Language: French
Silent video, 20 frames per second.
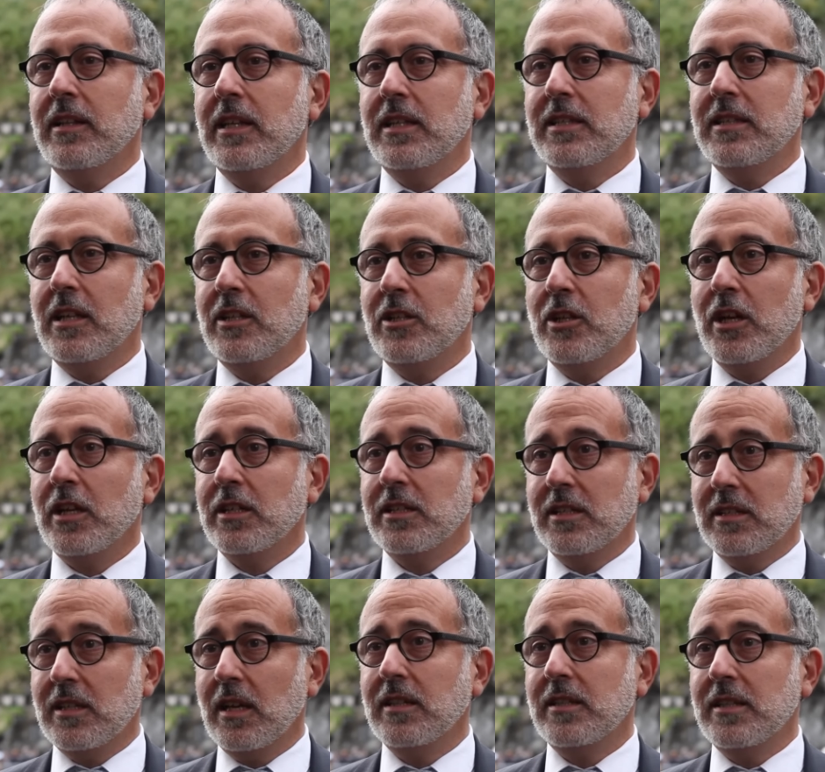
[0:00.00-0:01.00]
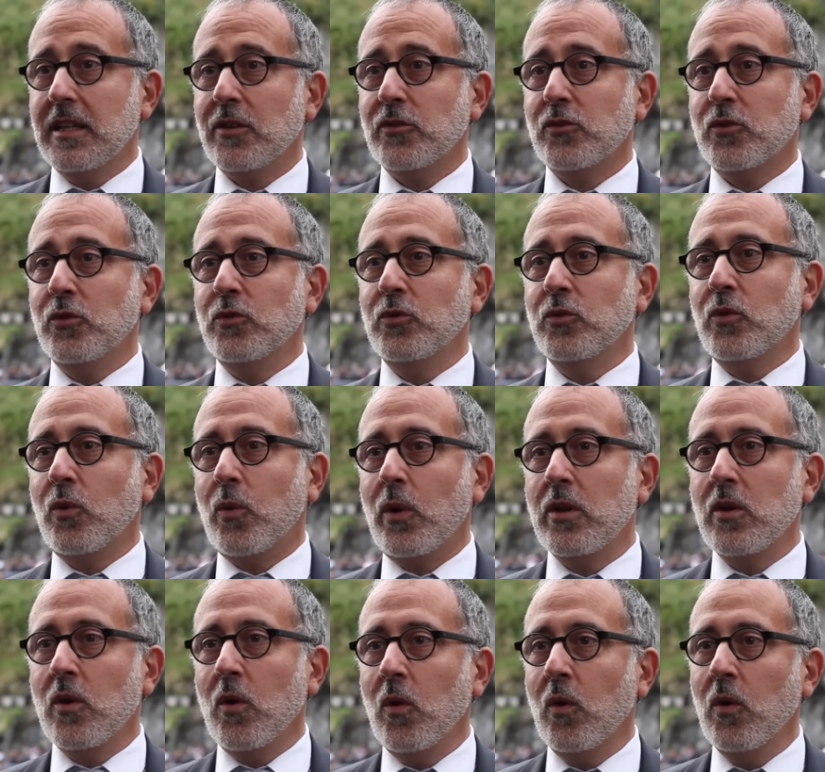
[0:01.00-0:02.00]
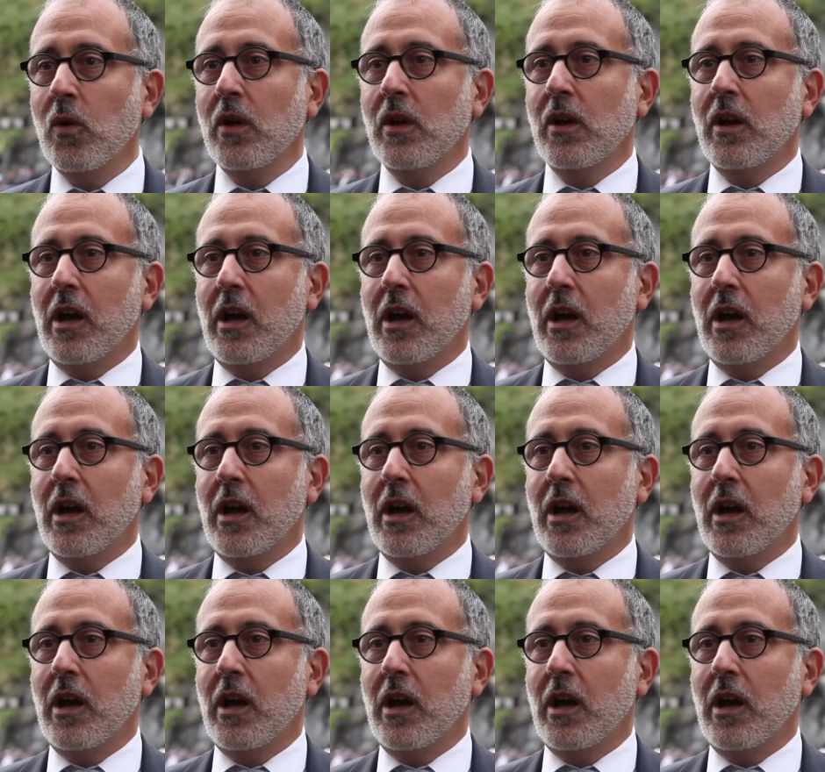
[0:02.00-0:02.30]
attestataire, c'est ça, dire ce que nous croyons.